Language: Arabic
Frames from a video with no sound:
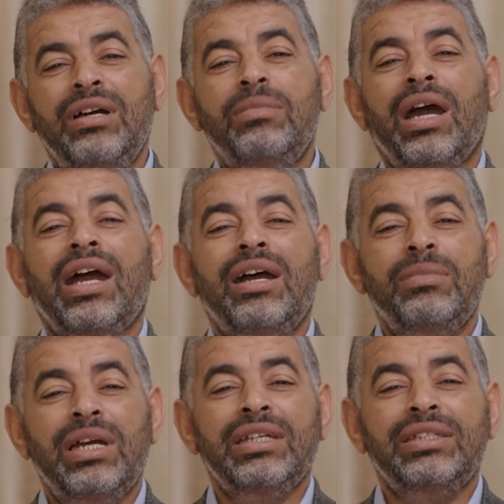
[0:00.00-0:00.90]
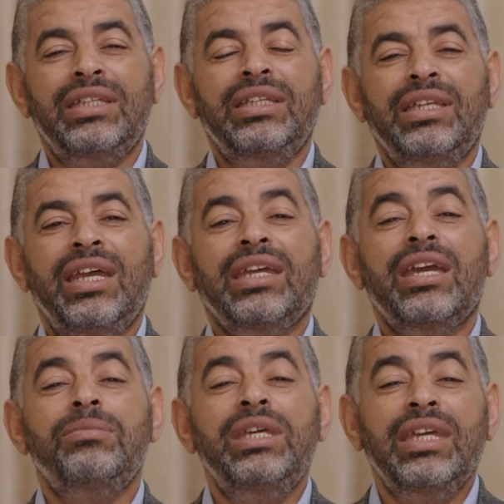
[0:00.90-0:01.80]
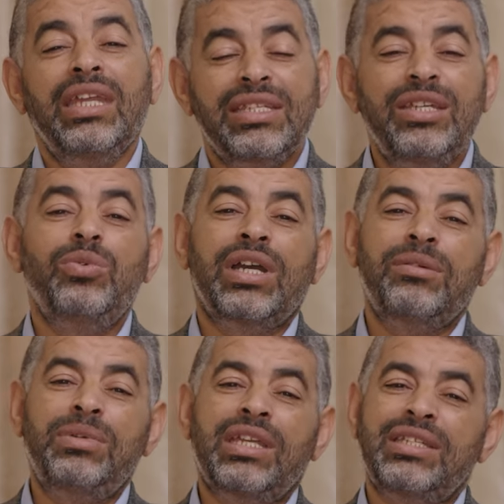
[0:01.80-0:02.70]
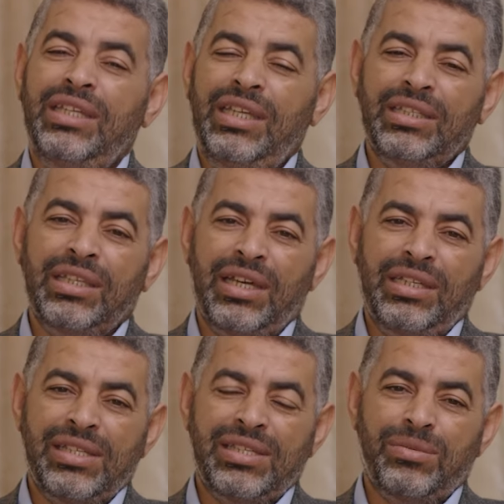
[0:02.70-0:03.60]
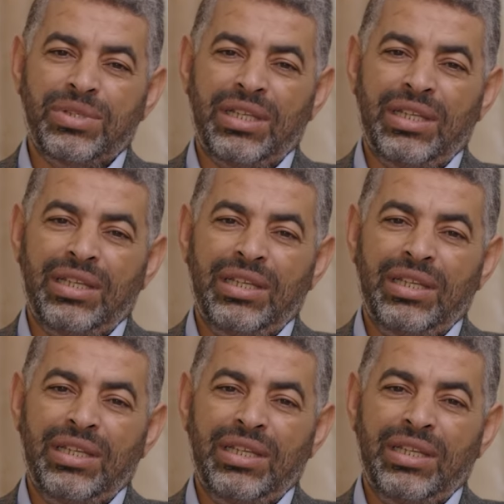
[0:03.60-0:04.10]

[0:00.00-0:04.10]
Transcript: مقامات كبيره وكبيره عند الله عز وجل